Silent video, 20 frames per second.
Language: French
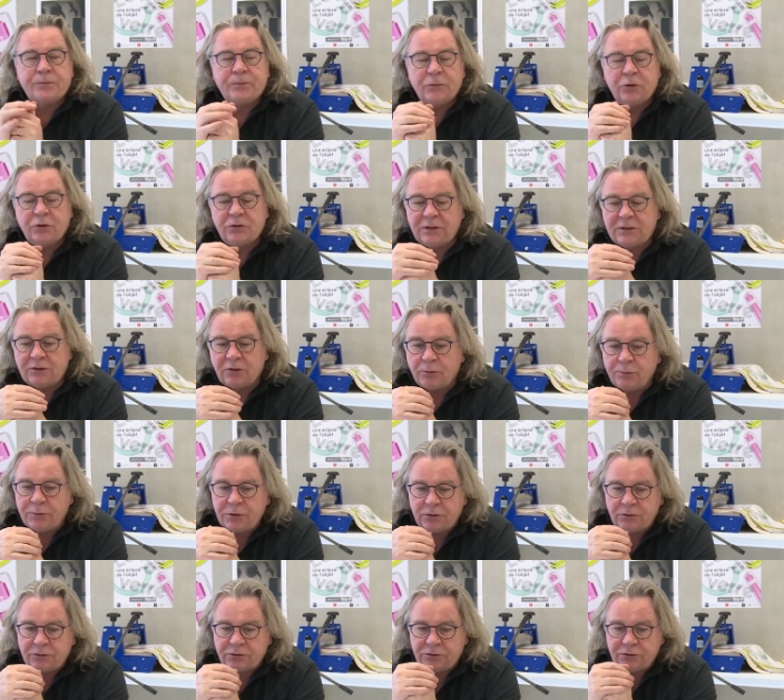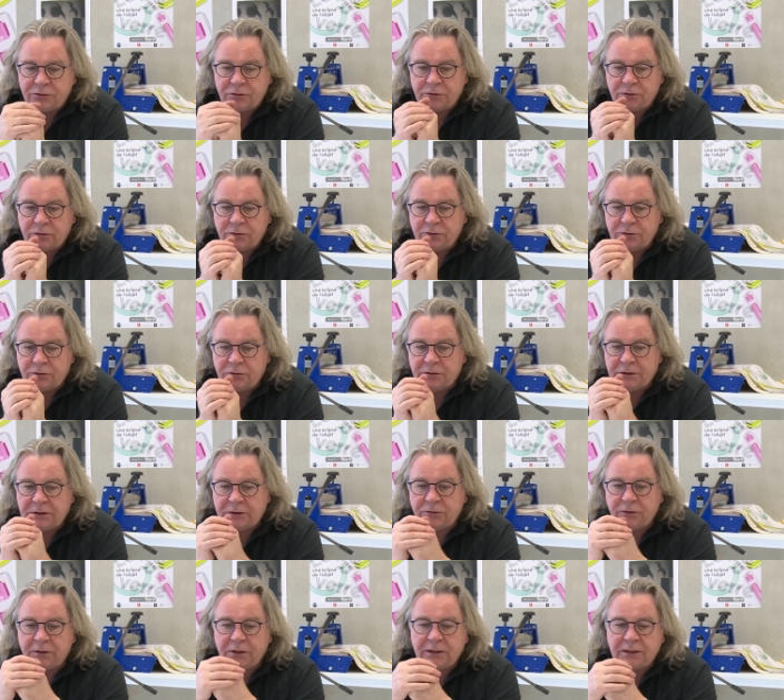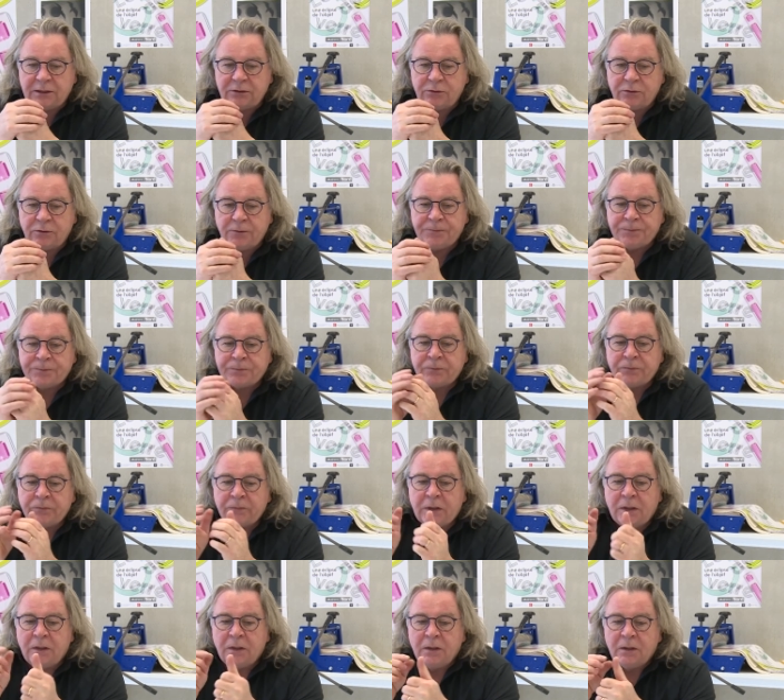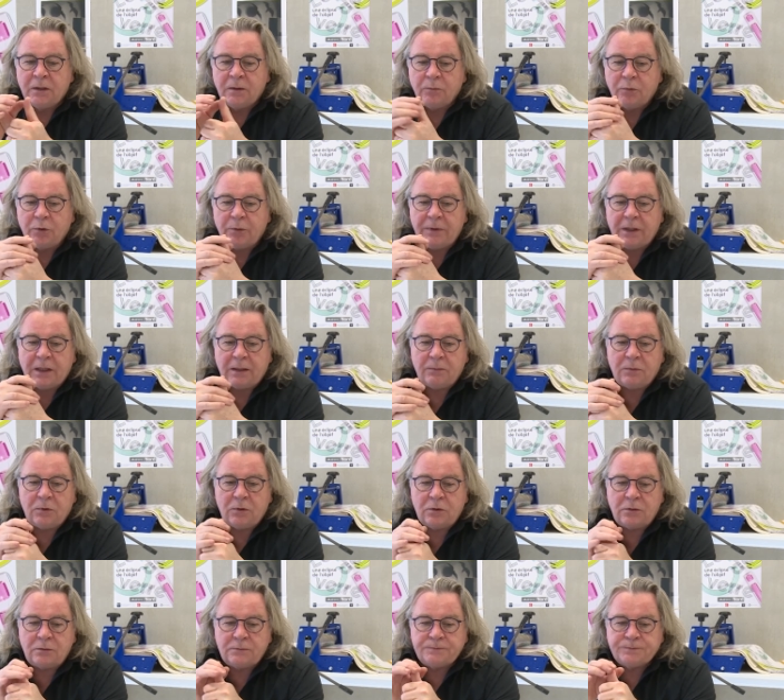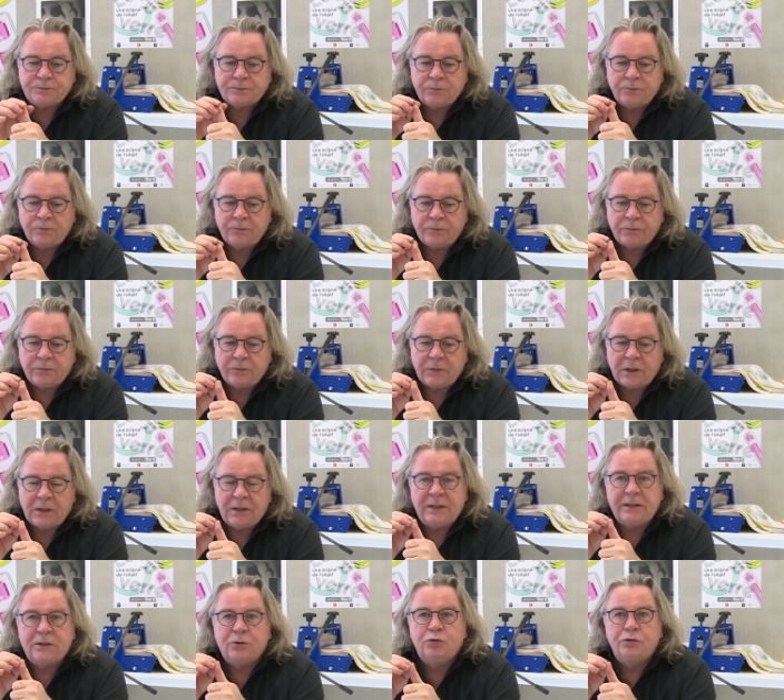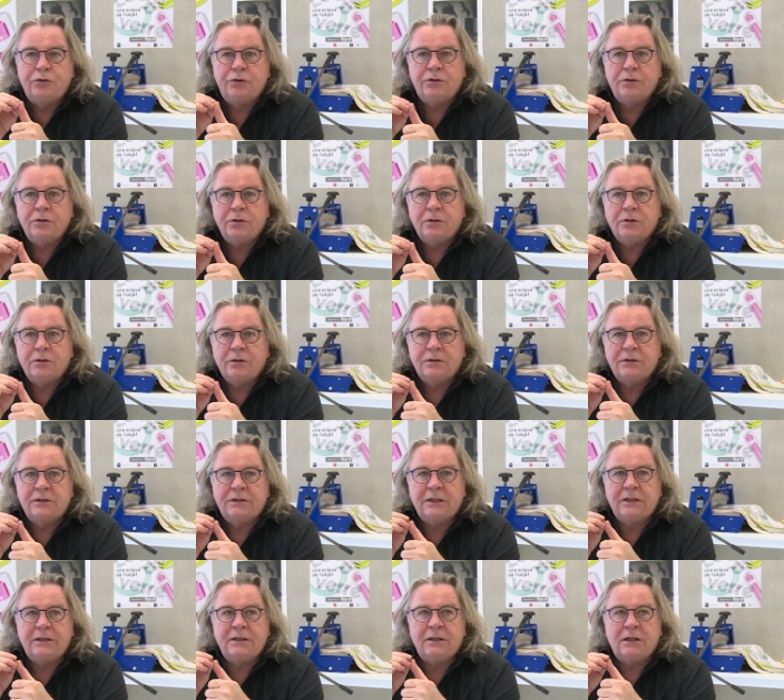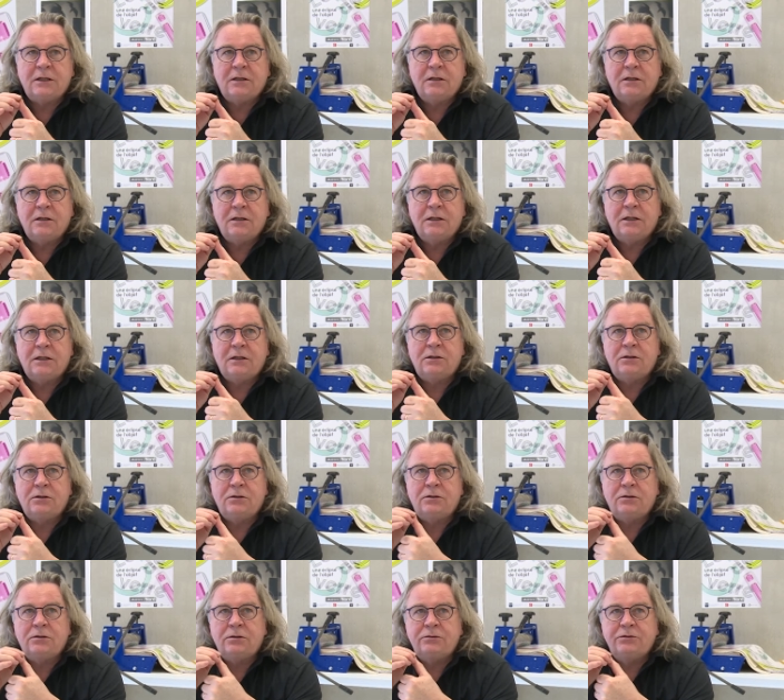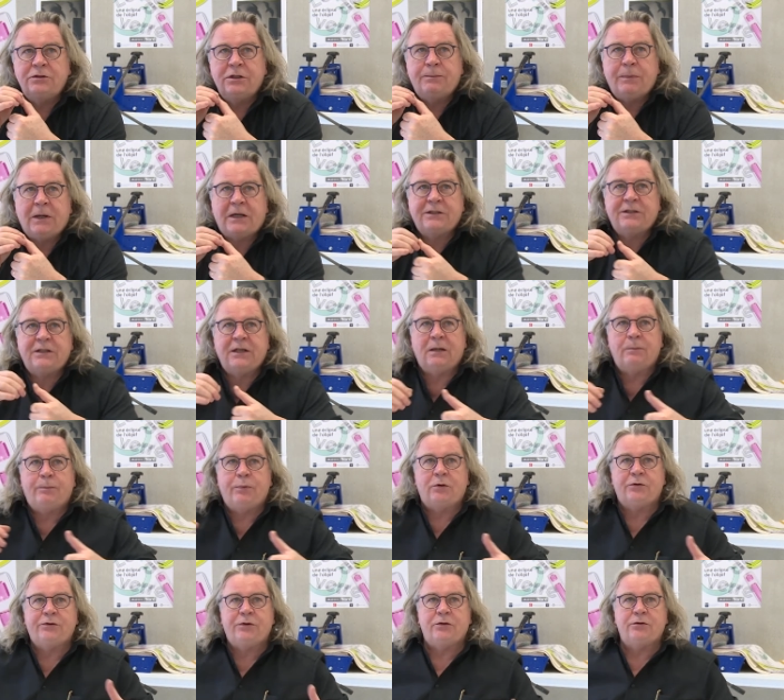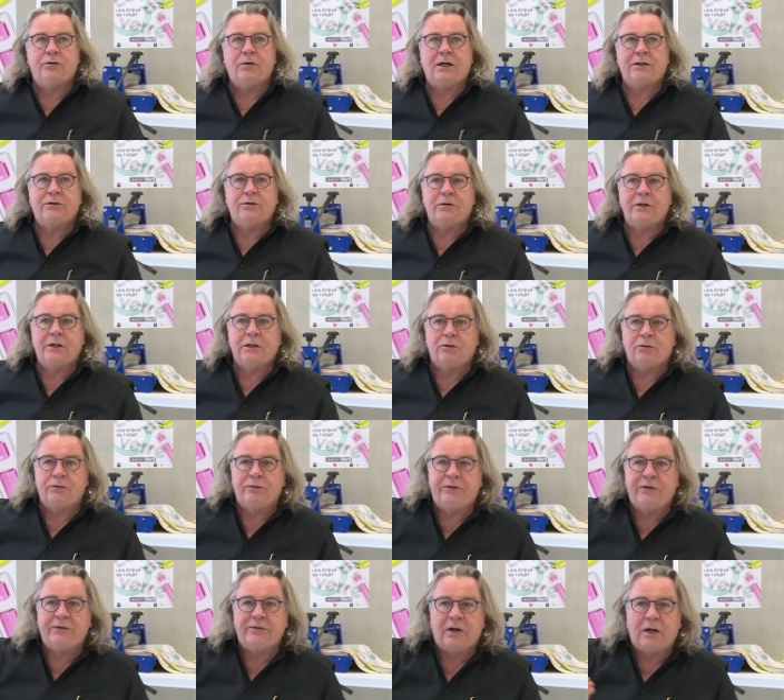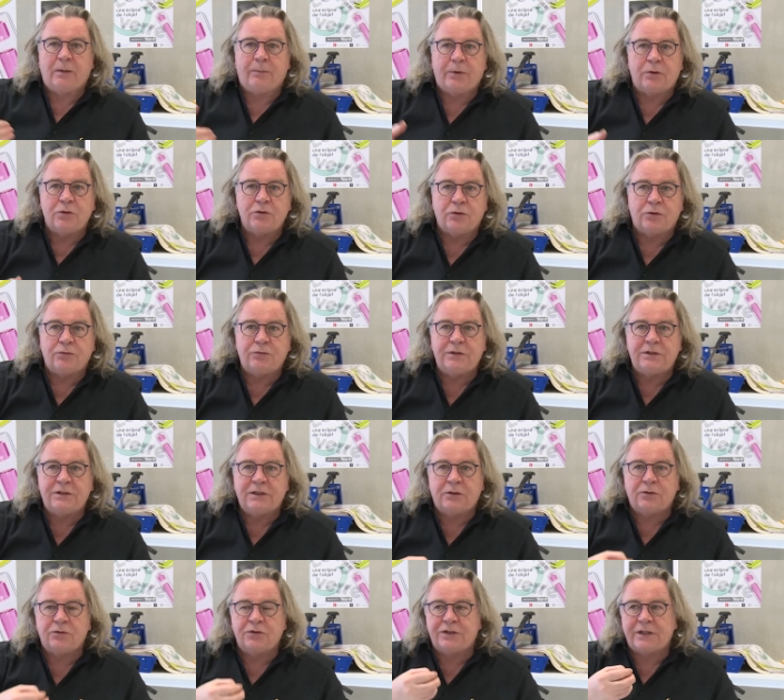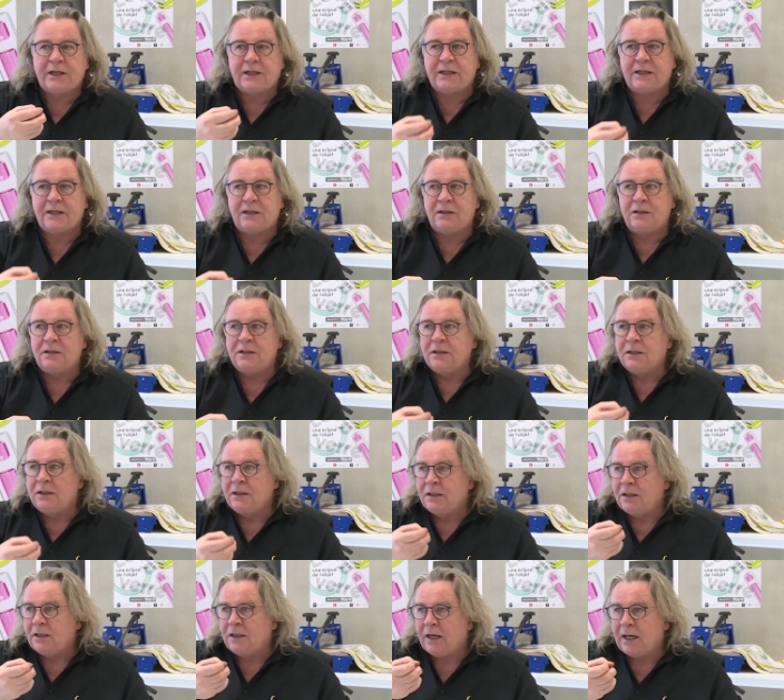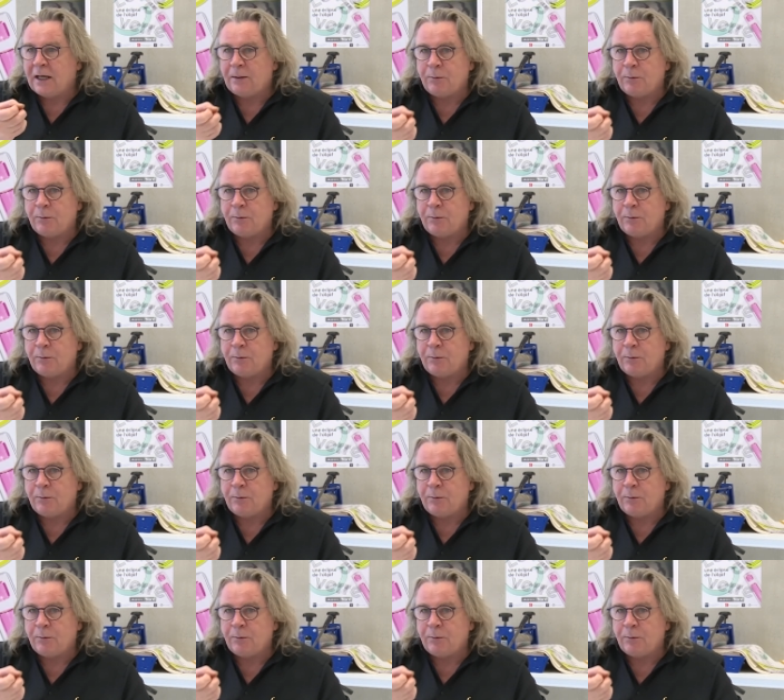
de cette ambiance euh, d'atelier d'écriture. Premièrement, l'écoute. C'est-à-dire, euh, une des parties importantes de l'atelier qu'on ne vivra pas aujourd'hui, c'est que chacun, à un